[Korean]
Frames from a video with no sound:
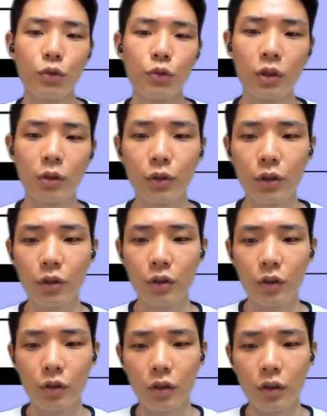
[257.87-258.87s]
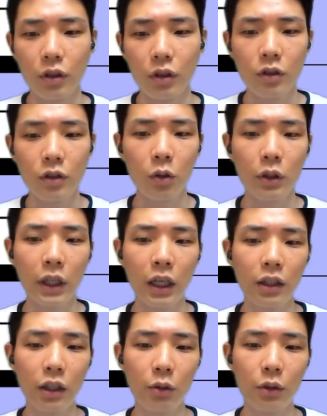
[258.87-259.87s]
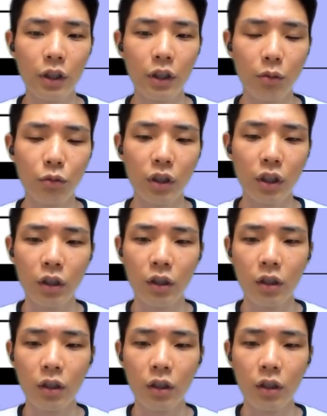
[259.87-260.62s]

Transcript: 뮤터블은 서로 다른 내용이기 때문에